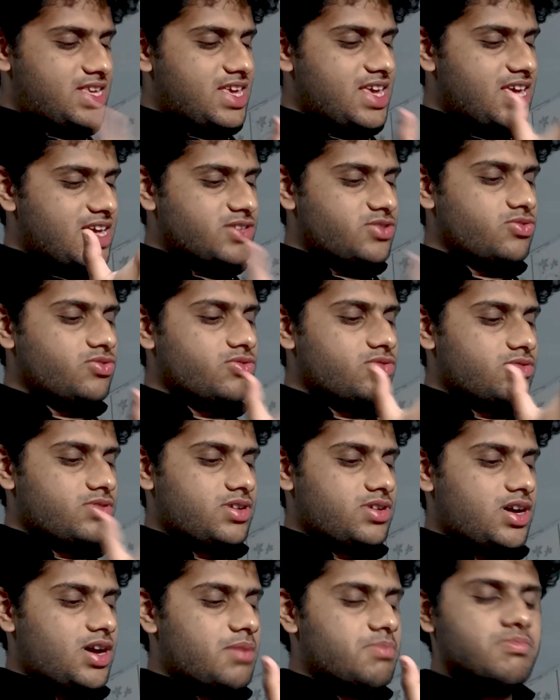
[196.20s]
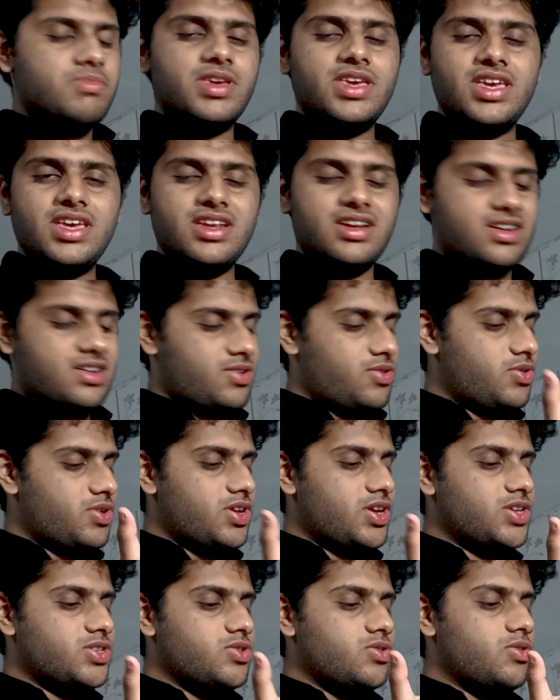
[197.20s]
ये जो अमीर
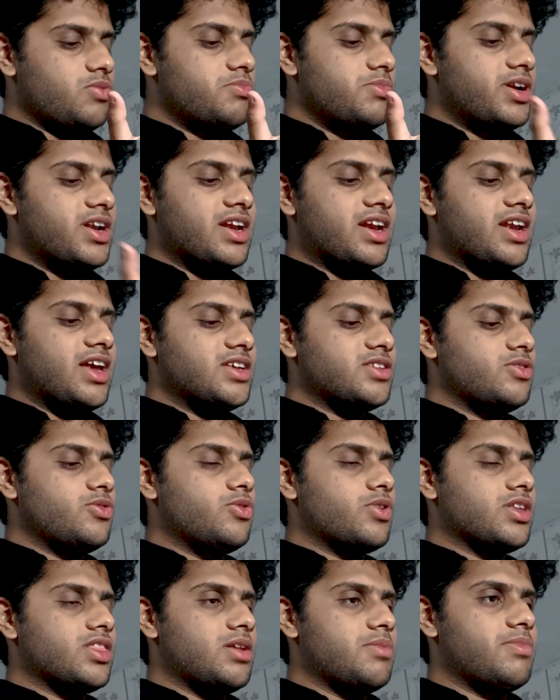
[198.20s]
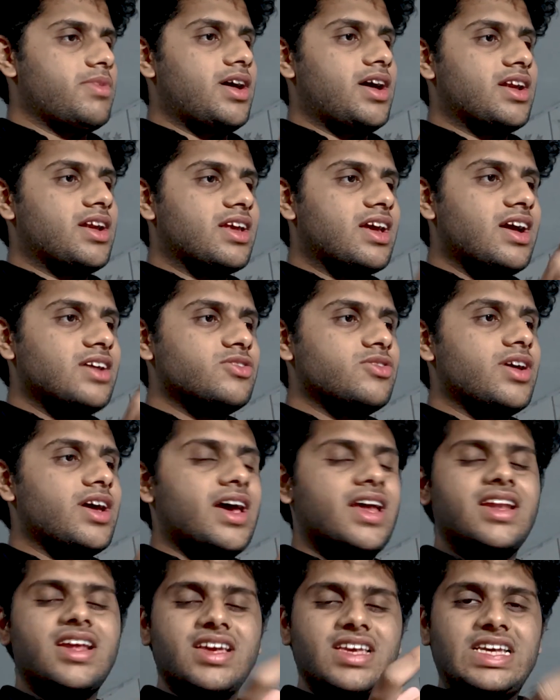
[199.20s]
और ये जो मिडिल क्लास लोगों के दरमियान का जो
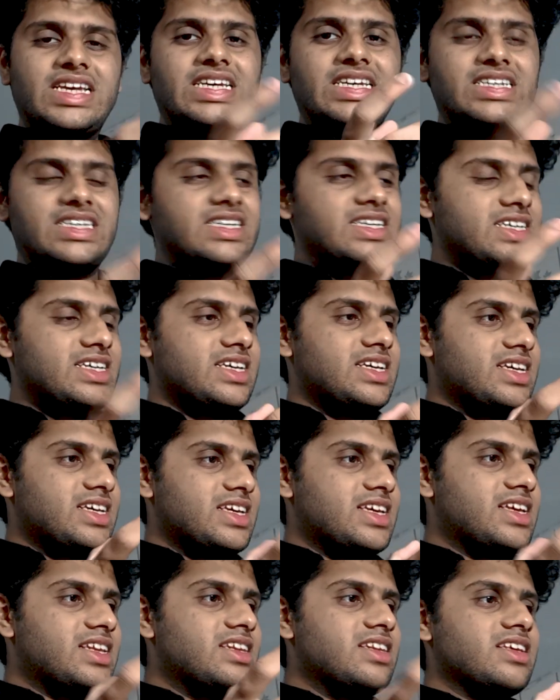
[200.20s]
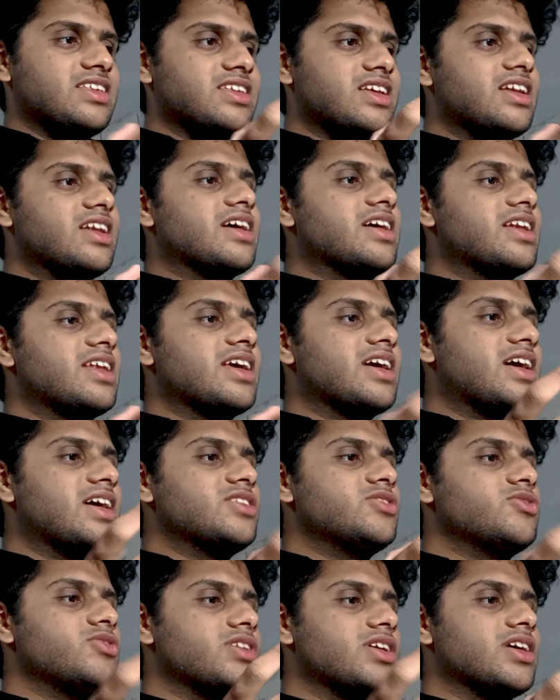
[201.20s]
है ना ये कि नज़र लगने
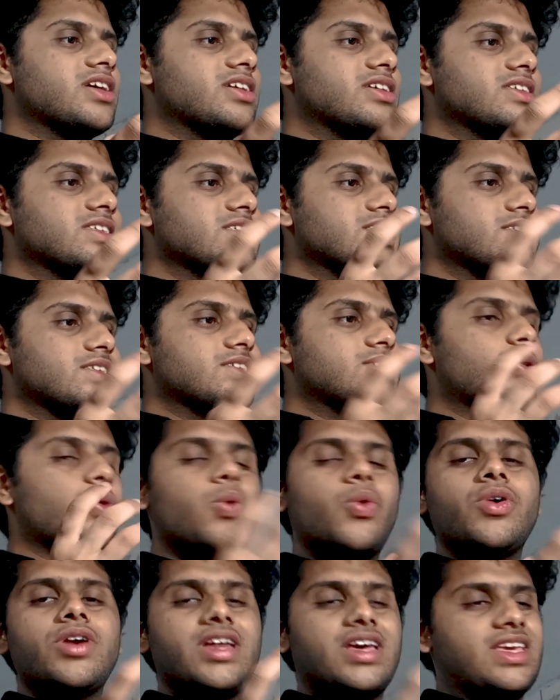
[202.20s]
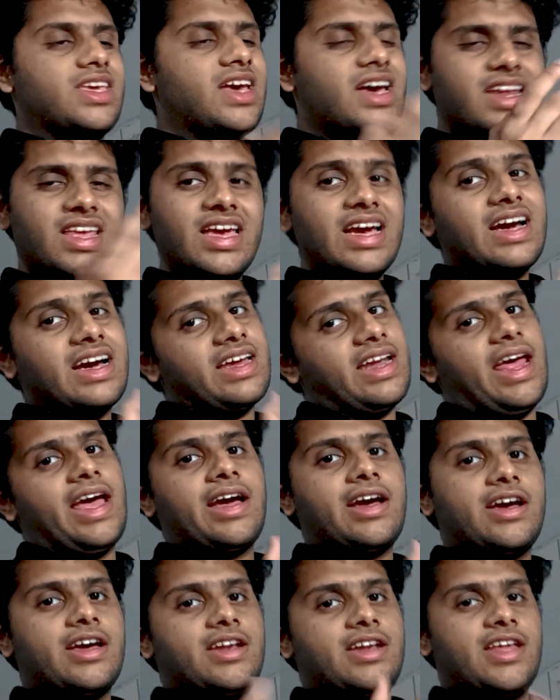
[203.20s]
का जो ये कोड है यार ये
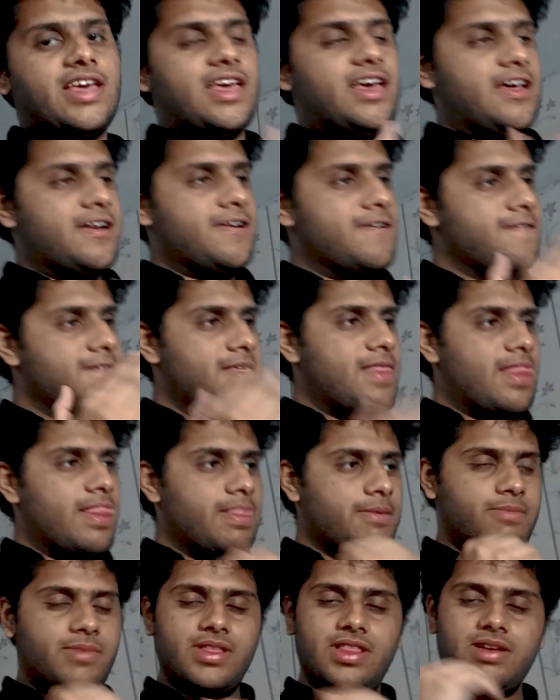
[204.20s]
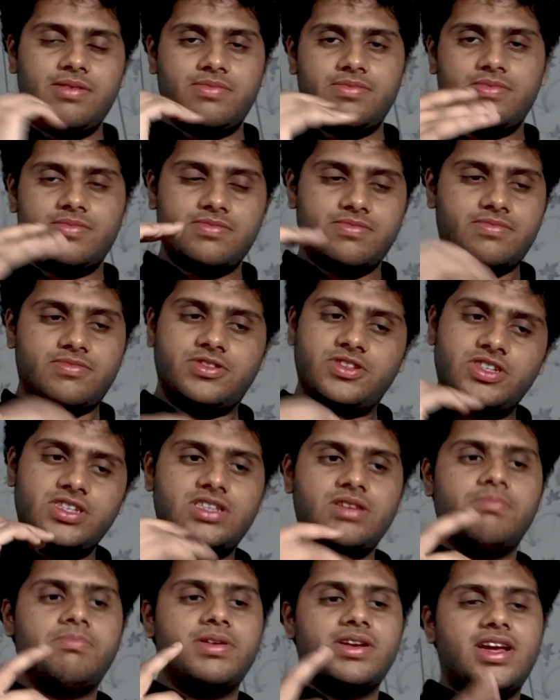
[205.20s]
क्रैक करना है यार मतलब
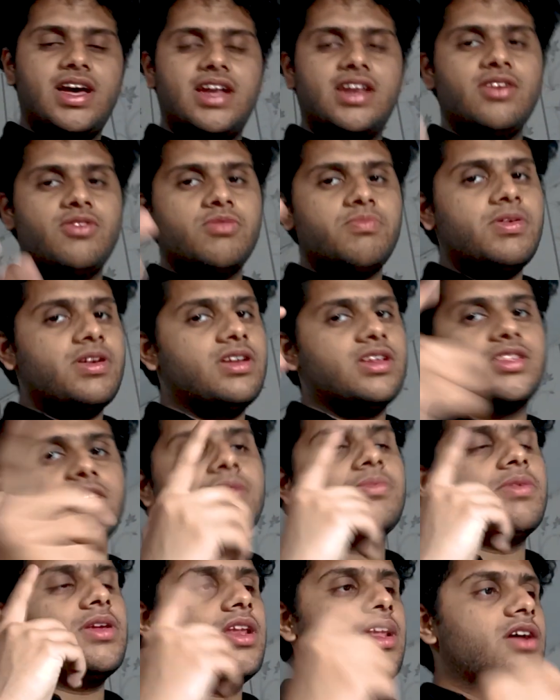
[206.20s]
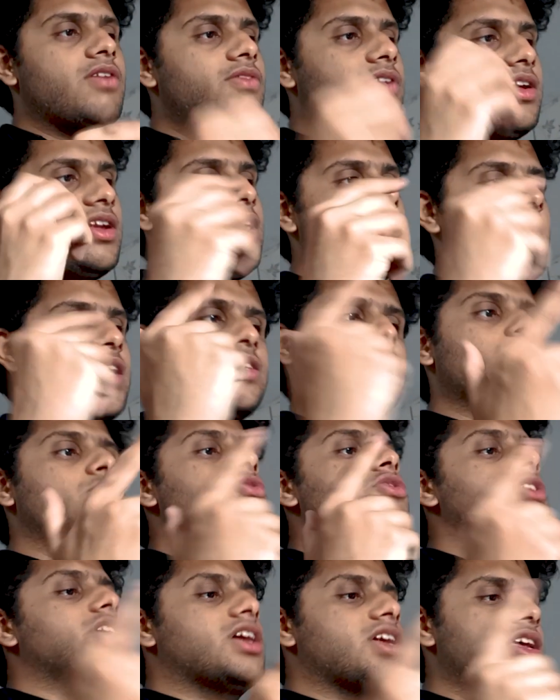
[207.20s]
चीज़ें बनानी उन पर नज़र भी लगवानी ऐसा
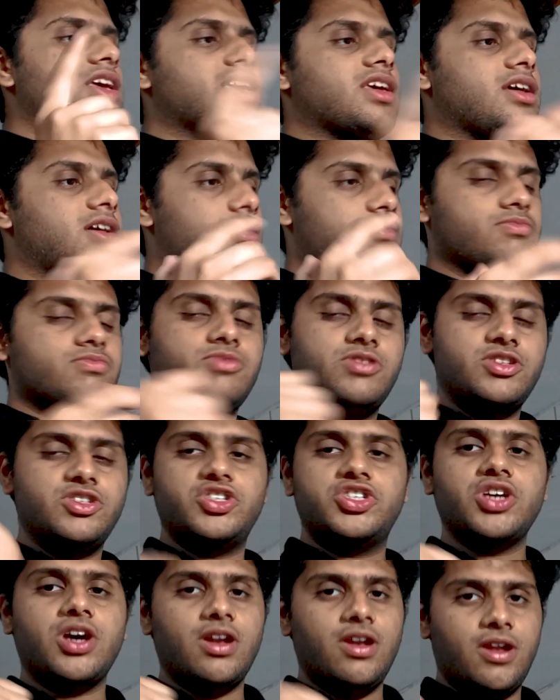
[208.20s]
कुछ करेंगे हम इन